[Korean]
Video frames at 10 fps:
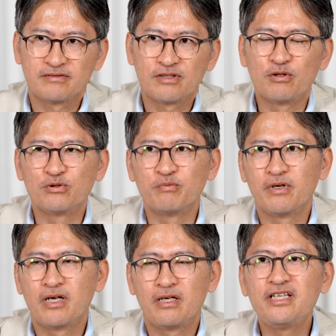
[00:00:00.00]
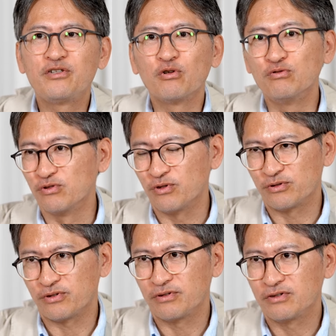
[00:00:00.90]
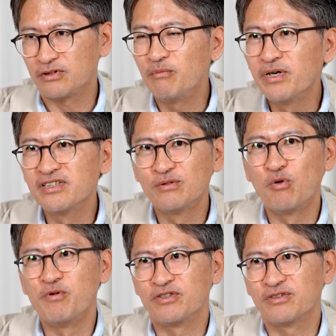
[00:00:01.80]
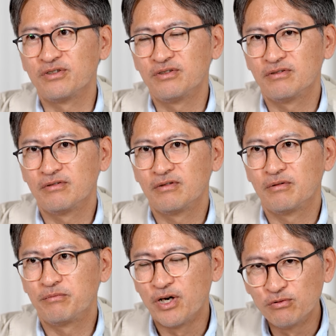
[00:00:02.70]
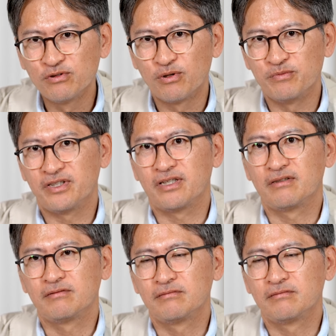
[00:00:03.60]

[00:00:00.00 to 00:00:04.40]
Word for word: 그걸 좀 익혀두는 거죠. 선배들을 보면서 배우는 겁니다.